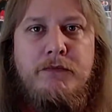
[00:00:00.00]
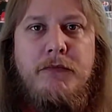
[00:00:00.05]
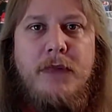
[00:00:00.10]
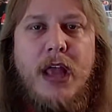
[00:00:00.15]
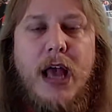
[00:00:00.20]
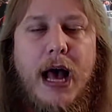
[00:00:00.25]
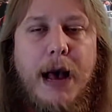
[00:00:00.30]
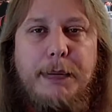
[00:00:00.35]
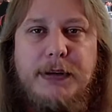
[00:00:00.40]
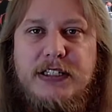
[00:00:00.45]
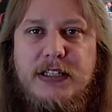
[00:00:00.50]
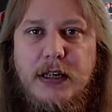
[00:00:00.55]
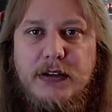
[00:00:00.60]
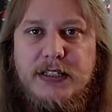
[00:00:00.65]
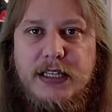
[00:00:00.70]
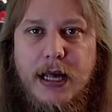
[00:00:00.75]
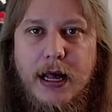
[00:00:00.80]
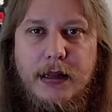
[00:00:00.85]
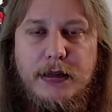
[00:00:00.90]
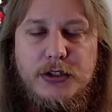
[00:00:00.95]
Aber es kann
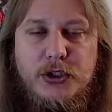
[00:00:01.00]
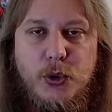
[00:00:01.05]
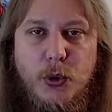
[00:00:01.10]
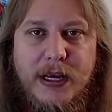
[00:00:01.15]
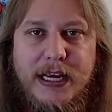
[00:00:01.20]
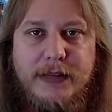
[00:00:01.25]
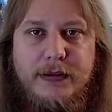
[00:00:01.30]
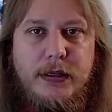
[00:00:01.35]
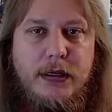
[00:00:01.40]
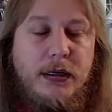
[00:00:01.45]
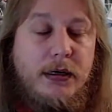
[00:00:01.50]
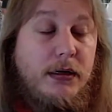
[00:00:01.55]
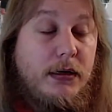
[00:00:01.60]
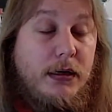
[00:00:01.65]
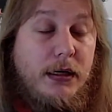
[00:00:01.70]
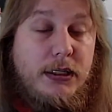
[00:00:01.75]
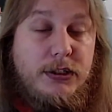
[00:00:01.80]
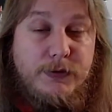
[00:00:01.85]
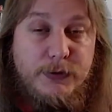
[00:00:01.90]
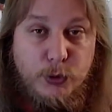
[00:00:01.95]
sich alles noch ändern.
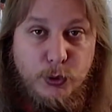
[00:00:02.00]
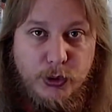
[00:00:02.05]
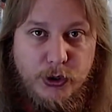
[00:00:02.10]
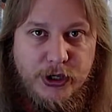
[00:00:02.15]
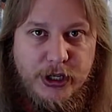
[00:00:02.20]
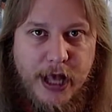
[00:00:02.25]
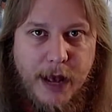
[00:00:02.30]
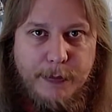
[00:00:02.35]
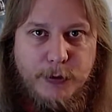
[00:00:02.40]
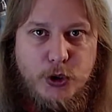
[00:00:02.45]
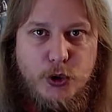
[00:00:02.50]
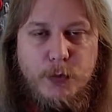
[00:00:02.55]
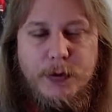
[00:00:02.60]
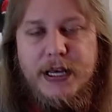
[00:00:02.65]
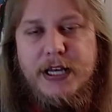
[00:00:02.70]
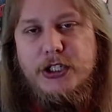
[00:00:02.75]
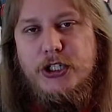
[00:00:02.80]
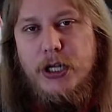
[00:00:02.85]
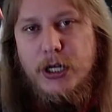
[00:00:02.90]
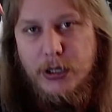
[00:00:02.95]
Also wenn du noch nicht abgestimmt
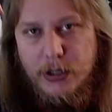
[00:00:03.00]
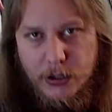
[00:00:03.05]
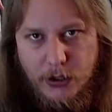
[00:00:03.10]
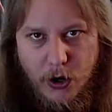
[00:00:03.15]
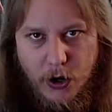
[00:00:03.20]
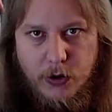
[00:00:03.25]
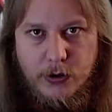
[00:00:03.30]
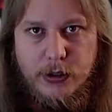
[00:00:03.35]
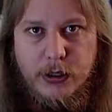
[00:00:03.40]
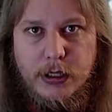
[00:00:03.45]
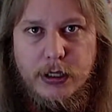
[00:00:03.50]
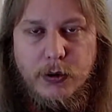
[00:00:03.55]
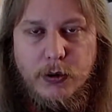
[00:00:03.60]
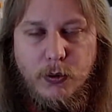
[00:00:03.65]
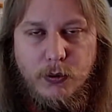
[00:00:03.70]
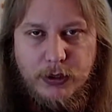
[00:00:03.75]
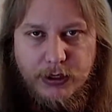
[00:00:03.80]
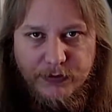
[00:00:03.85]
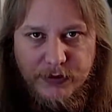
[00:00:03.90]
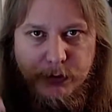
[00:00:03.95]
hast, Gone
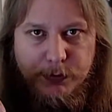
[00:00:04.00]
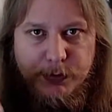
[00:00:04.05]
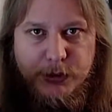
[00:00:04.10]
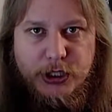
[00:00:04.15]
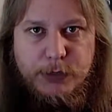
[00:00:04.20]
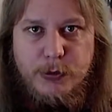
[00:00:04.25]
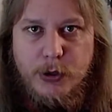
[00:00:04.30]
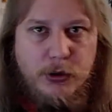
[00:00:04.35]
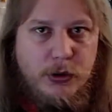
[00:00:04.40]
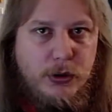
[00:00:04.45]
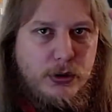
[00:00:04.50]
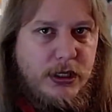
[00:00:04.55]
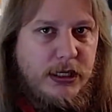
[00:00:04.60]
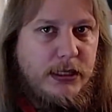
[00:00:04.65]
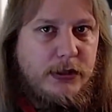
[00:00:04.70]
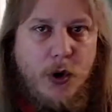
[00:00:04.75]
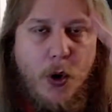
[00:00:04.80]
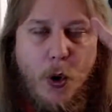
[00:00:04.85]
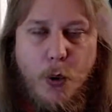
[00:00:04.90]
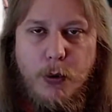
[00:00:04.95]
ohne die Videobeschreibung oder klickt
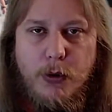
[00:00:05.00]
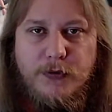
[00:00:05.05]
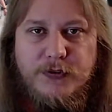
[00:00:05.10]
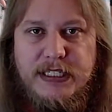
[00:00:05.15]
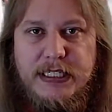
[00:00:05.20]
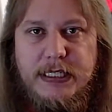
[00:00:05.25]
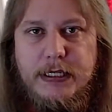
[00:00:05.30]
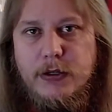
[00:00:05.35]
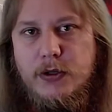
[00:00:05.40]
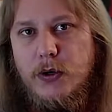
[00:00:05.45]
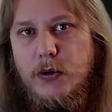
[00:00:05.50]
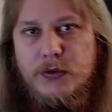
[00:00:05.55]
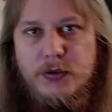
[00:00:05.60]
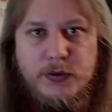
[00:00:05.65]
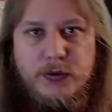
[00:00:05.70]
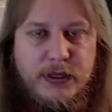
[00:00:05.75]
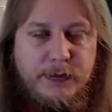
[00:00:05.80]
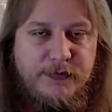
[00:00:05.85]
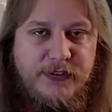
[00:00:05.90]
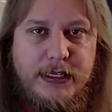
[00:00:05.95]
hier oben aufs Icon zu
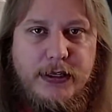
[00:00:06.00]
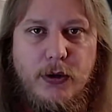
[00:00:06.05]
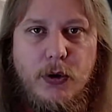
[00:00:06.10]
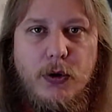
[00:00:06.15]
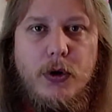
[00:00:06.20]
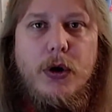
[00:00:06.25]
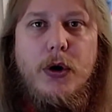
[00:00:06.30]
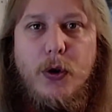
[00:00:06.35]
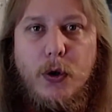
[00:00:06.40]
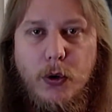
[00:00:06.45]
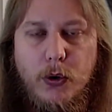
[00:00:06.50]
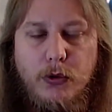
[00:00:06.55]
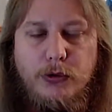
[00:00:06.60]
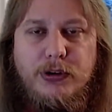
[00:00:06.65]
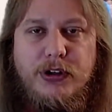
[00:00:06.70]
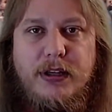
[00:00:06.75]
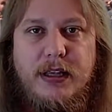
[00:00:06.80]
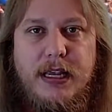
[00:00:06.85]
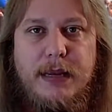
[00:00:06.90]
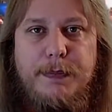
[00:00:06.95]
dem Video und
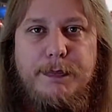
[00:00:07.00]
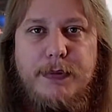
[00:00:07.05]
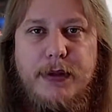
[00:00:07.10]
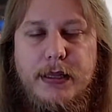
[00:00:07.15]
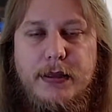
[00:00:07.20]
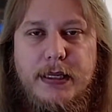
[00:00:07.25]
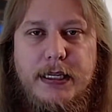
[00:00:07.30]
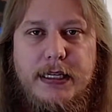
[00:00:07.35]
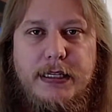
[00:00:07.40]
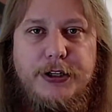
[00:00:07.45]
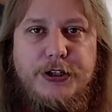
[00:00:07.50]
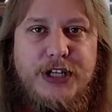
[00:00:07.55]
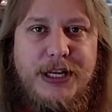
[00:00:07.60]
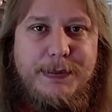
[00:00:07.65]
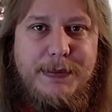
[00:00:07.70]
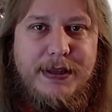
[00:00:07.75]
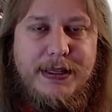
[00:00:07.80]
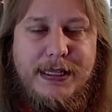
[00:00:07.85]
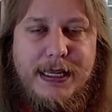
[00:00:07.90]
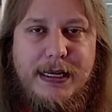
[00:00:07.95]
gib dann deine
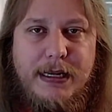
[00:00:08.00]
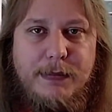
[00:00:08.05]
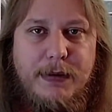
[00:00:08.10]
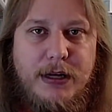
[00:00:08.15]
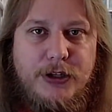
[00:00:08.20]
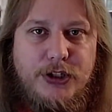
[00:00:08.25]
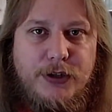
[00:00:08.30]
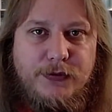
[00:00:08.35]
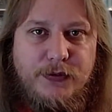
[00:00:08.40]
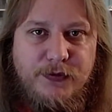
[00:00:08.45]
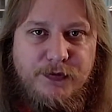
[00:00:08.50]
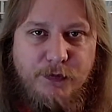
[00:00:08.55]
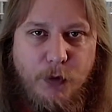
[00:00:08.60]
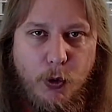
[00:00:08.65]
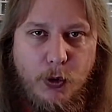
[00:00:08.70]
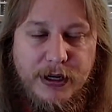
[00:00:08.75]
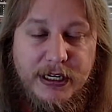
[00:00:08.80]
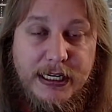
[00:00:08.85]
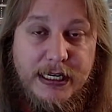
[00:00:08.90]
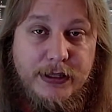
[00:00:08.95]
Stimme der Mannschaft,
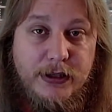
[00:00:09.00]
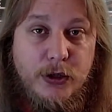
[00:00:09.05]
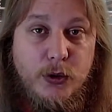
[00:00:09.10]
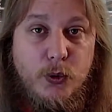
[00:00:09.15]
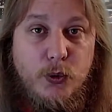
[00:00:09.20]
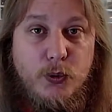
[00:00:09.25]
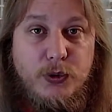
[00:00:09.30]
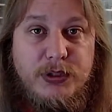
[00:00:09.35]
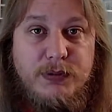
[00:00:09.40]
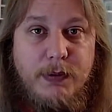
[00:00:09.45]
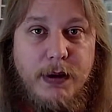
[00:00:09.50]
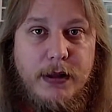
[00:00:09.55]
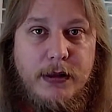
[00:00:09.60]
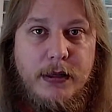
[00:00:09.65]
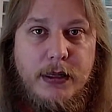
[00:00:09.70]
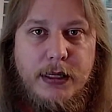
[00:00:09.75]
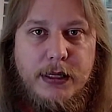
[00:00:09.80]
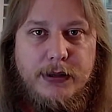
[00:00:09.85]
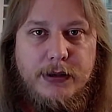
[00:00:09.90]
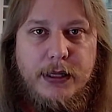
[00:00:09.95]
die in der Auswahl
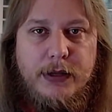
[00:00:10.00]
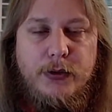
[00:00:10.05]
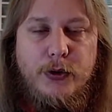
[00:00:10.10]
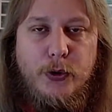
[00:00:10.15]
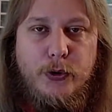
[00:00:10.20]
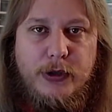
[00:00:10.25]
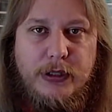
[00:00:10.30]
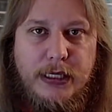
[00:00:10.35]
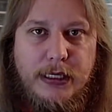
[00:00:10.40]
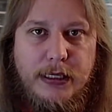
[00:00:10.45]
dann dort